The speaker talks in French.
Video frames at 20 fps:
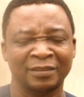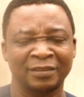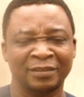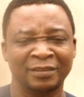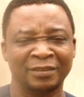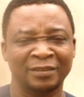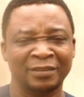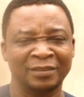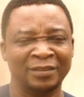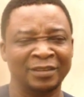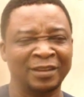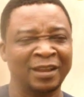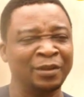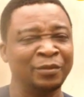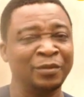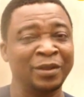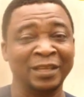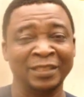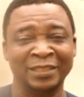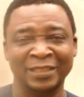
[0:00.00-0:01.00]
euh, il a
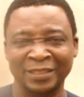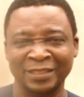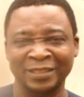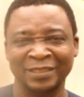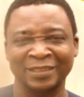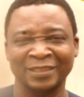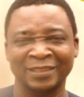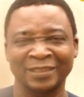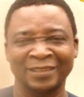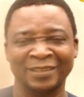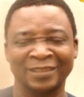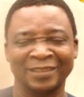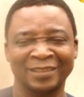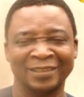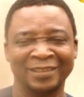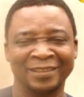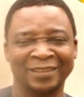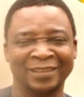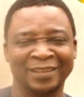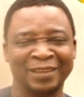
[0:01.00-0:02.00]
eu à dire
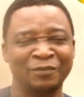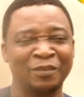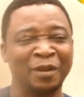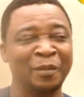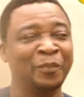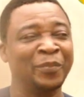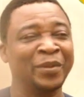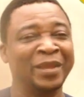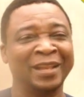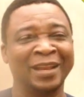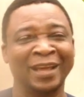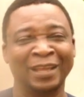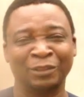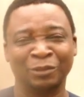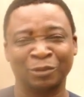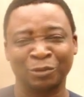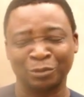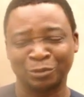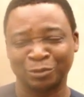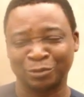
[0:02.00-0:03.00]
va payer la
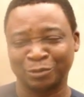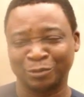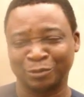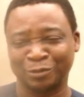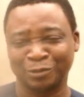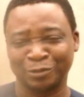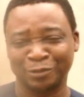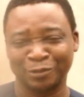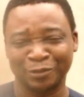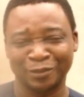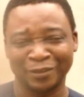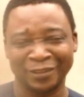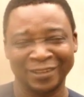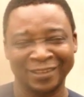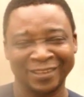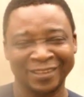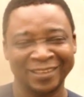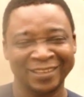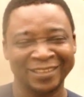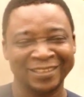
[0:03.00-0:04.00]
dot.
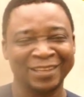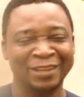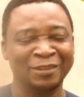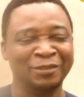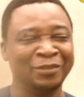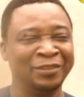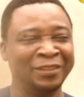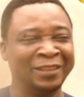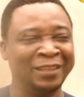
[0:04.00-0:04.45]
C'est le